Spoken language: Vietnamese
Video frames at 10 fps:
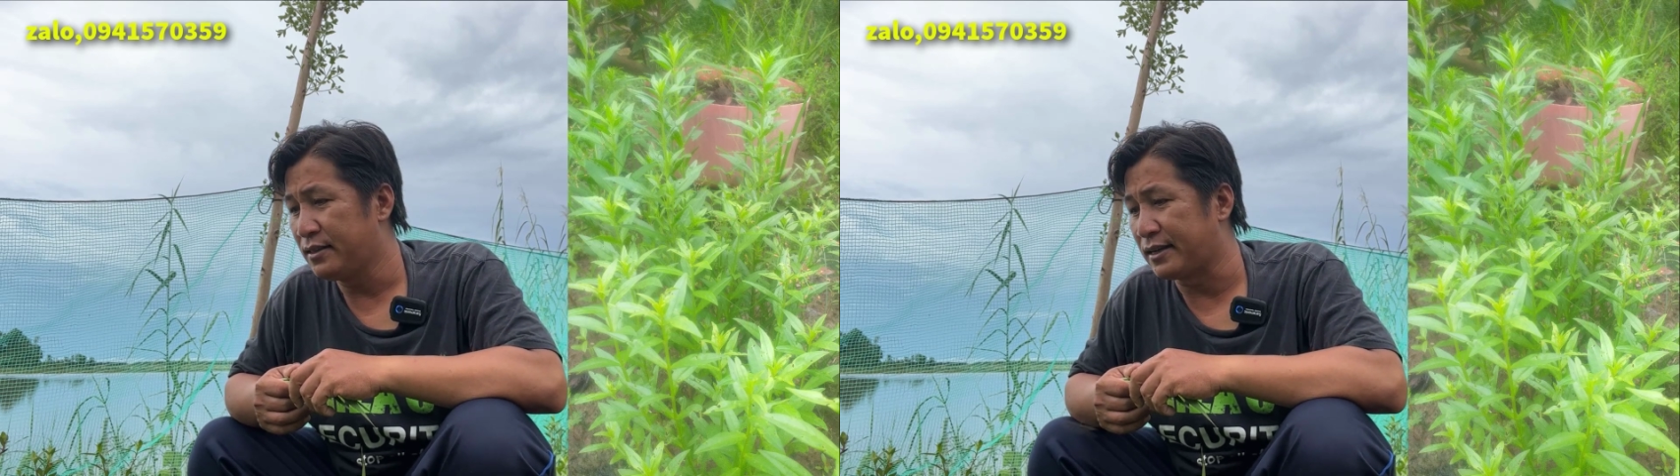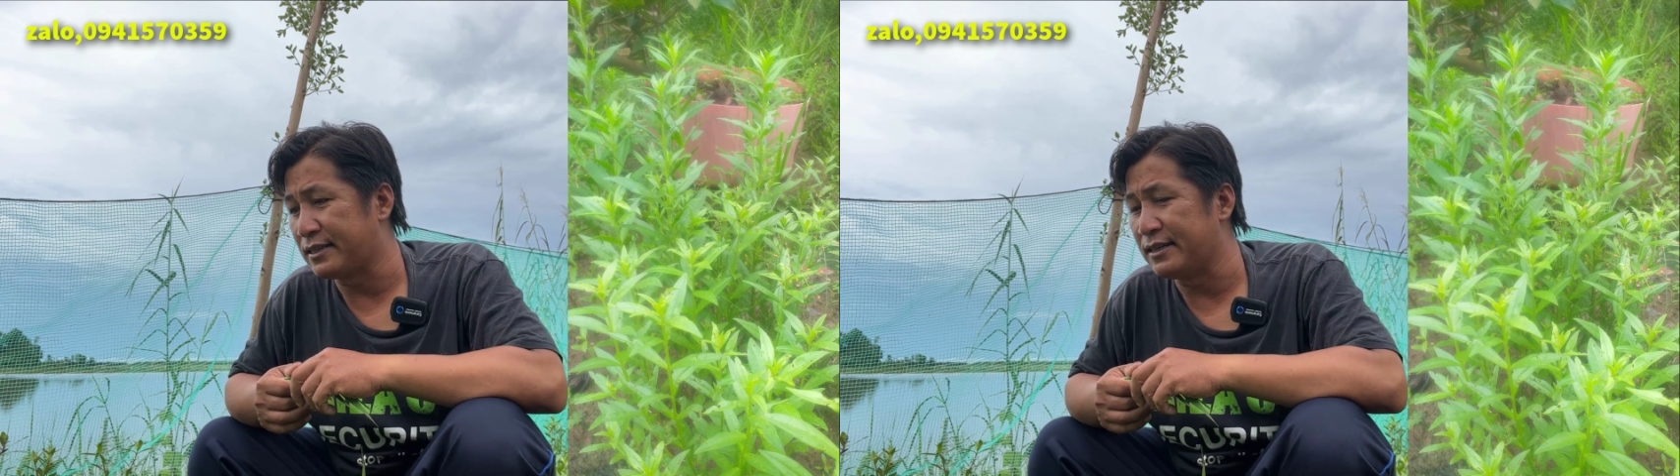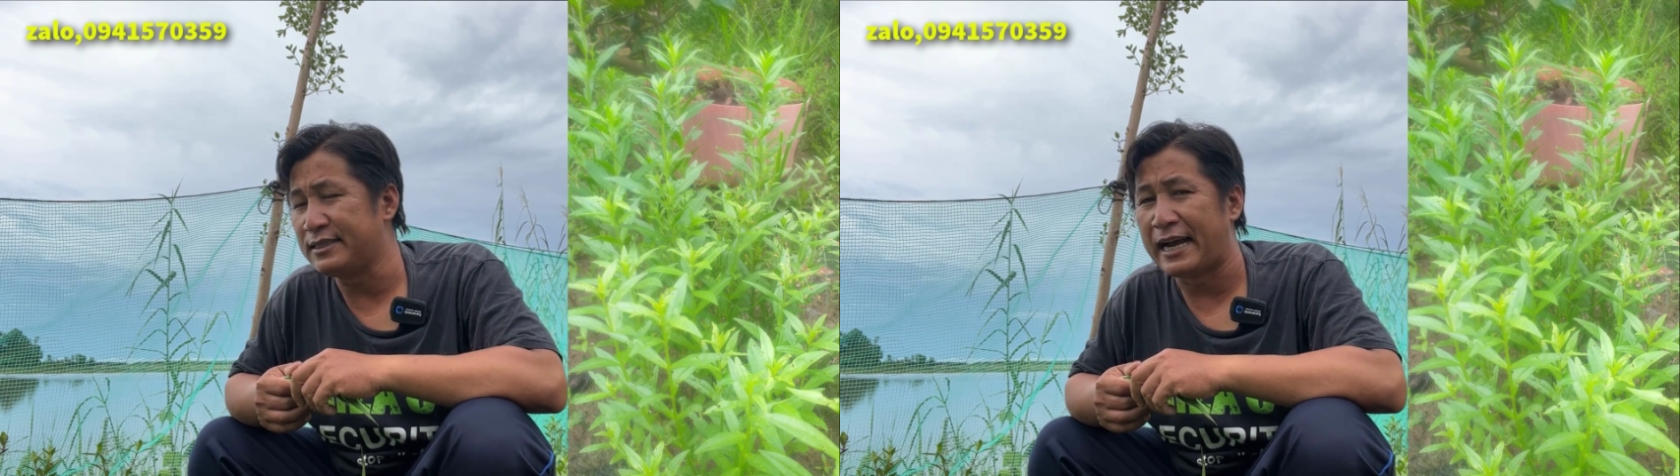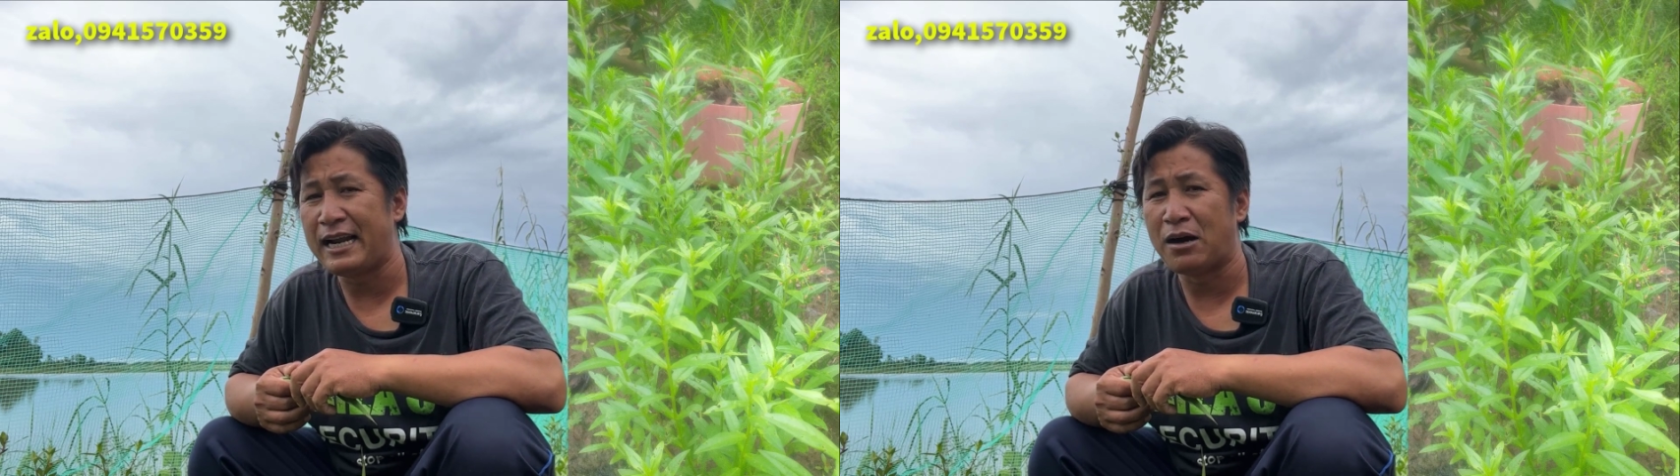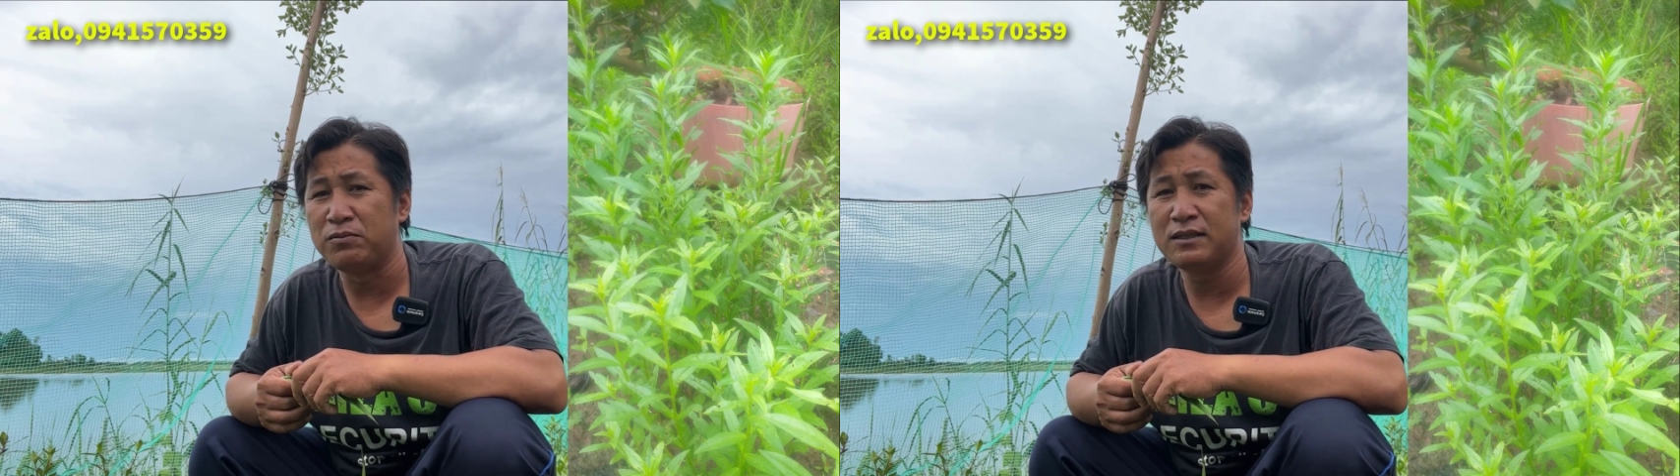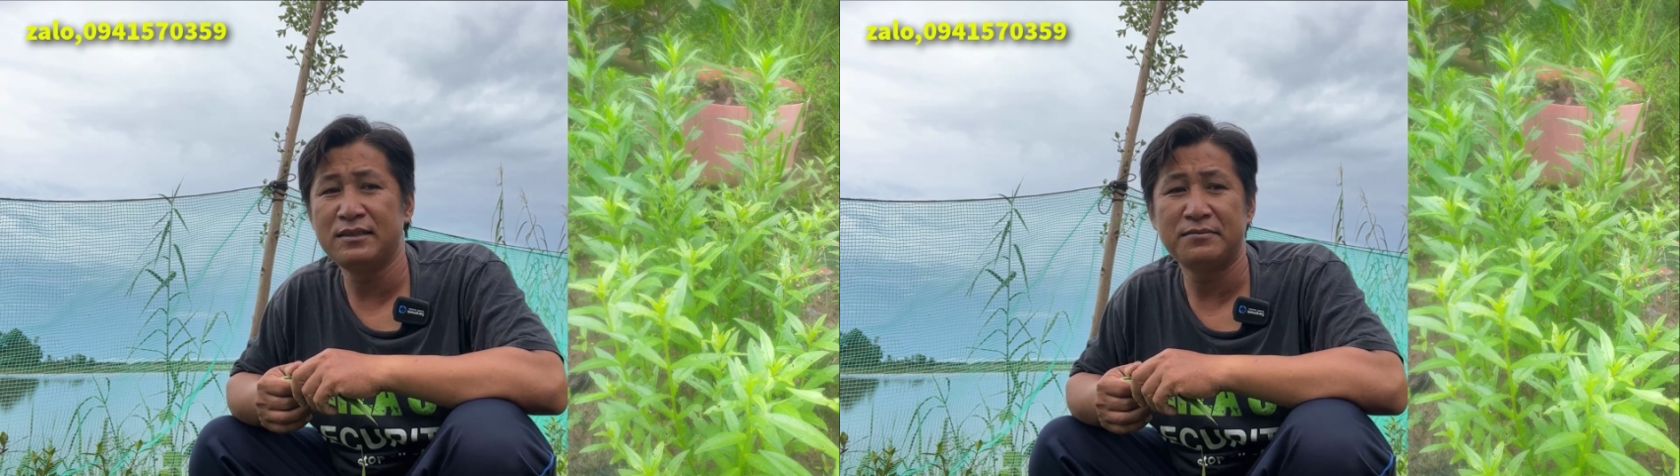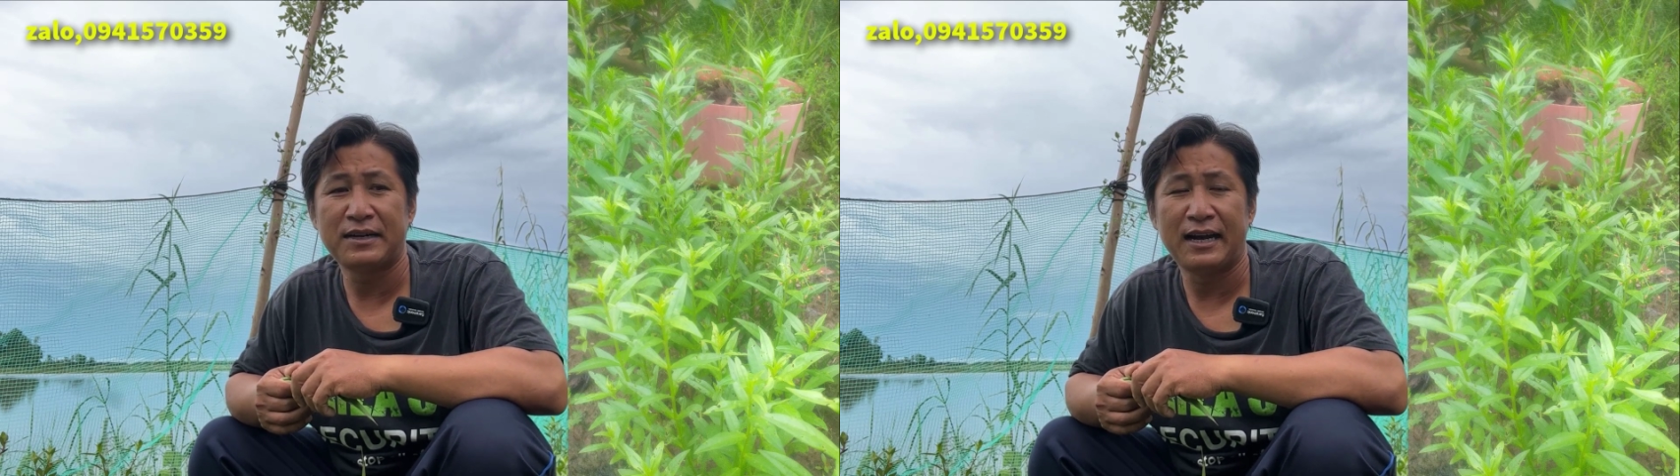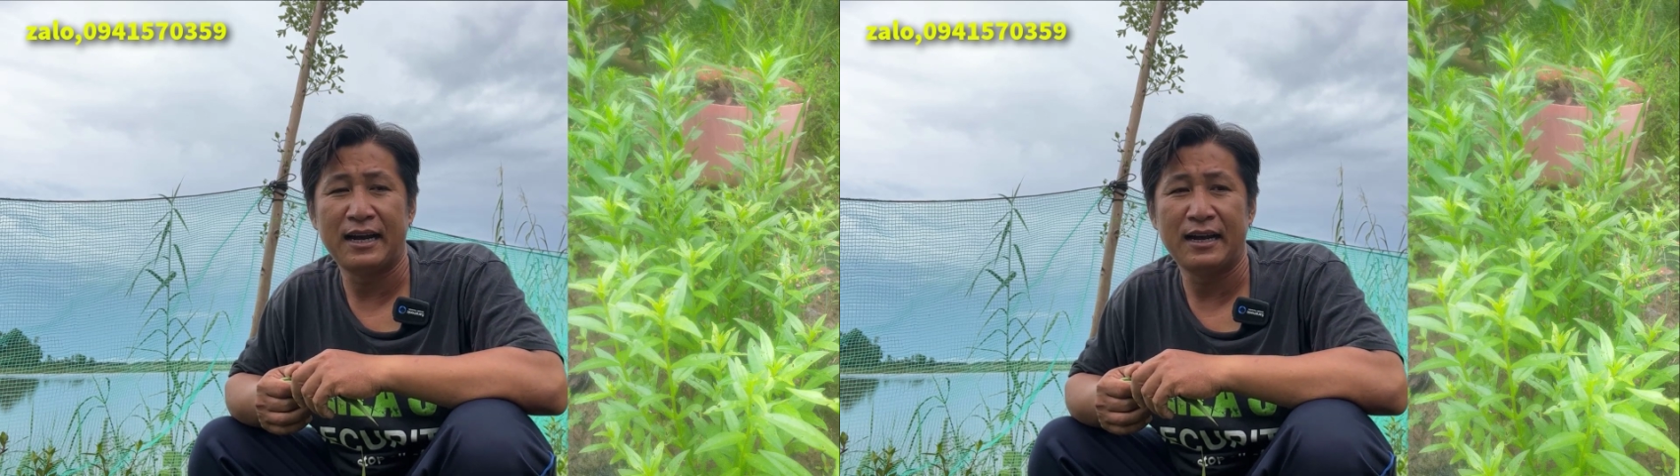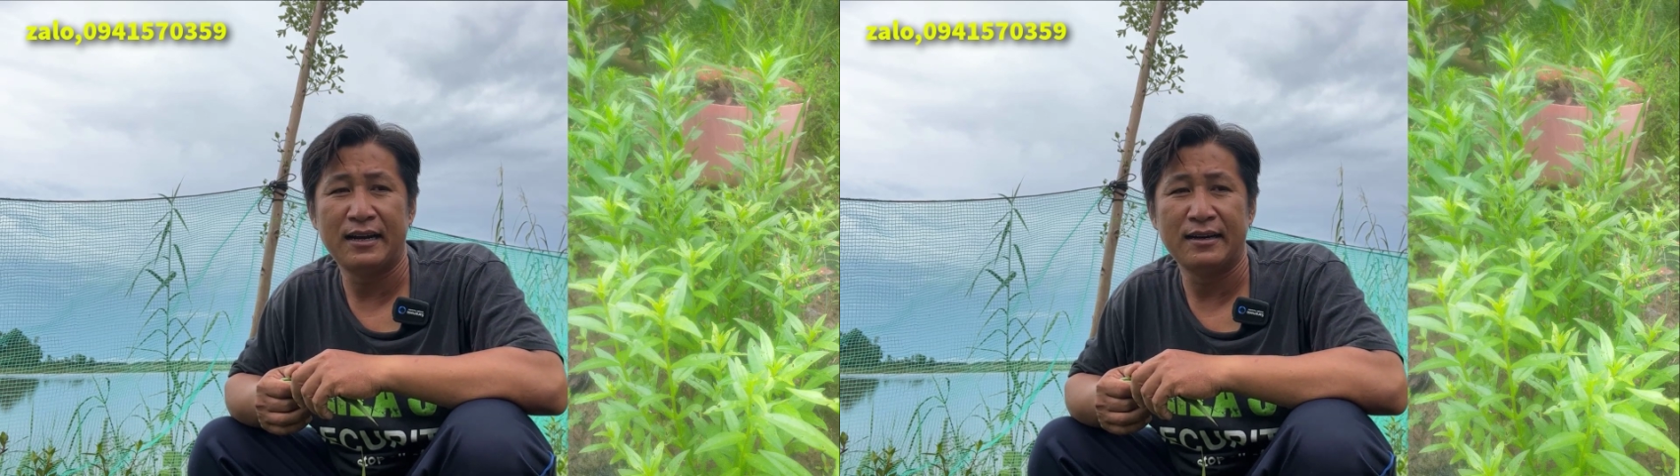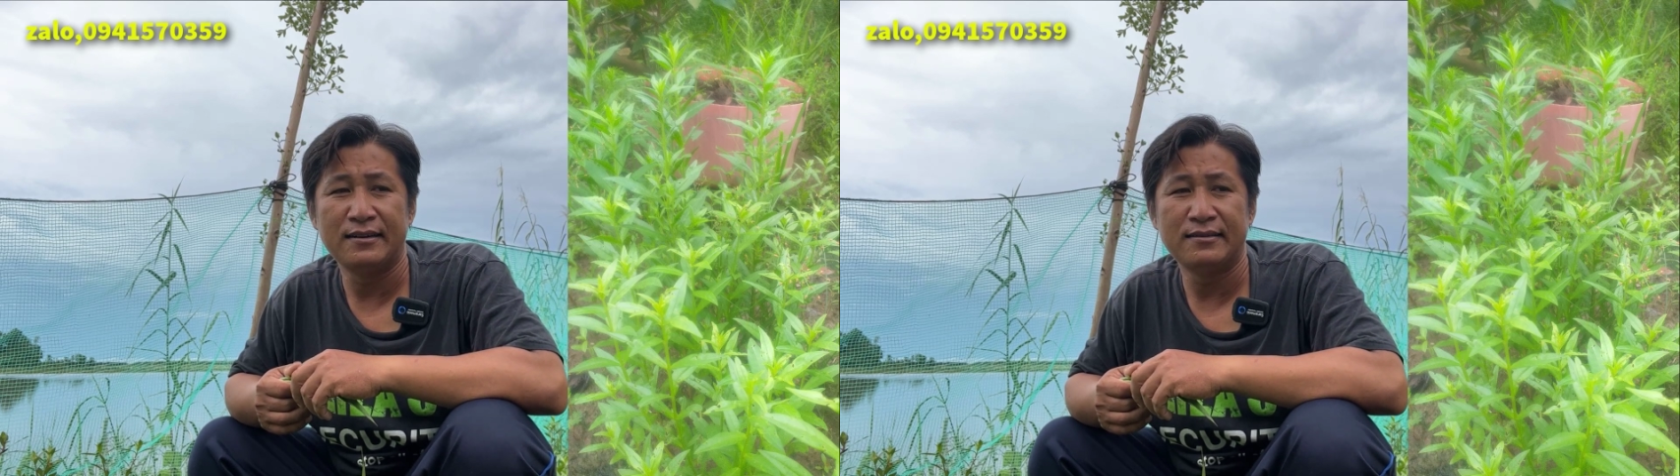thật sự trải lòng chứ
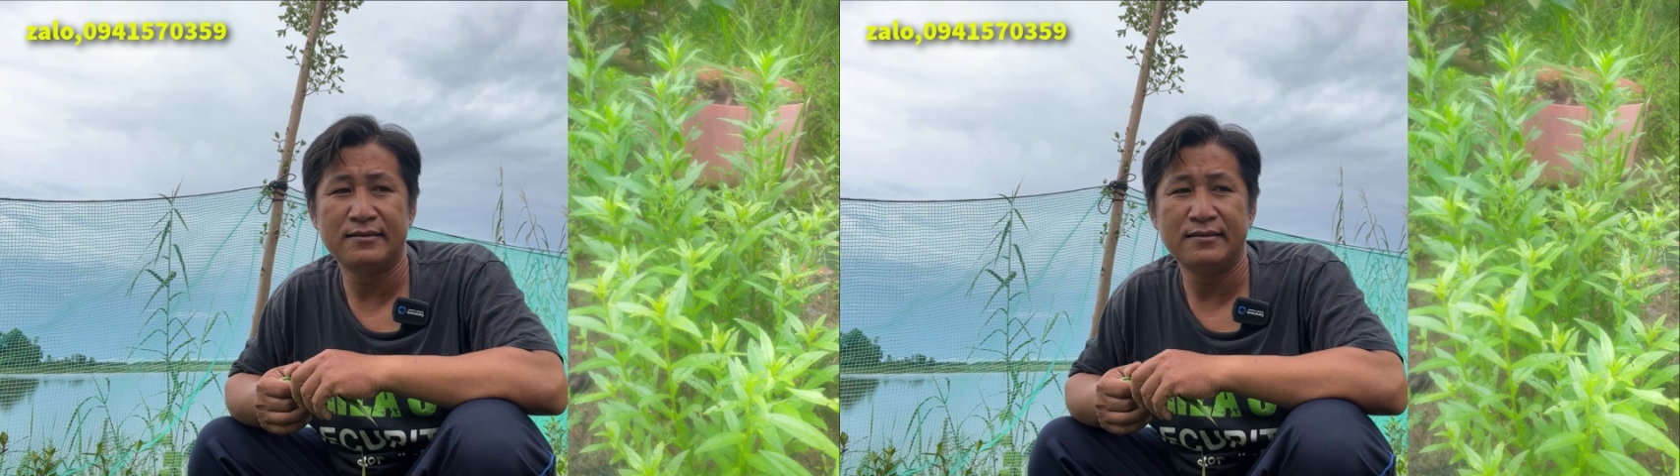mà